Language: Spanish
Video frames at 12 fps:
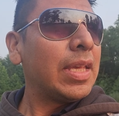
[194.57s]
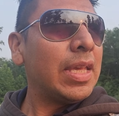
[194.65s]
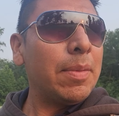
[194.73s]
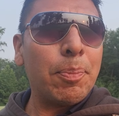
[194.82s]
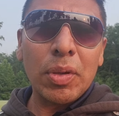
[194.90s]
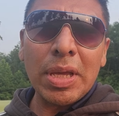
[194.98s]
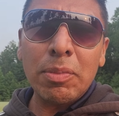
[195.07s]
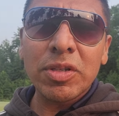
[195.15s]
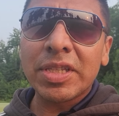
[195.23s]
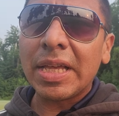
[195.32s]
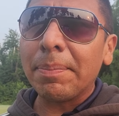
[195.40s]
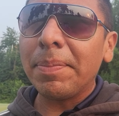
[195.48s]
Y
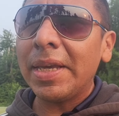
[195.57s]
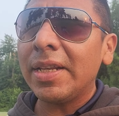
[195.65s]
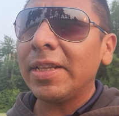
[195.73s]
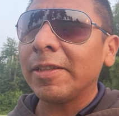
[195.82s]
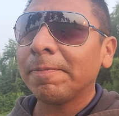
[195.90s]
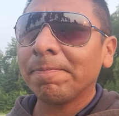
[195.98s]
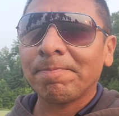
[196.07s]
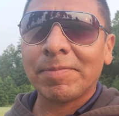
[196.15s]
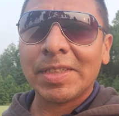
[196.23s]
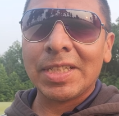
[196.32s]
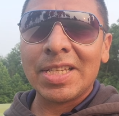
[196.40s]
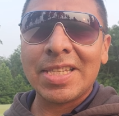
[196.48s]
podemos también
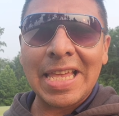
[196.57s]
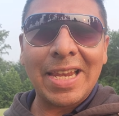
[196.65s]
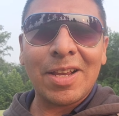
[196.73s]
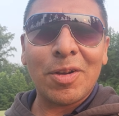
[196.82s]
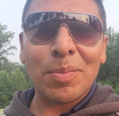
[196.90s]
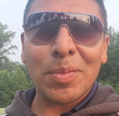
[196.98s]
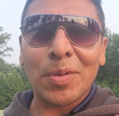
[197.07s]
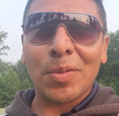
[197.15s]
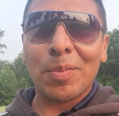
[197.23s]
ser como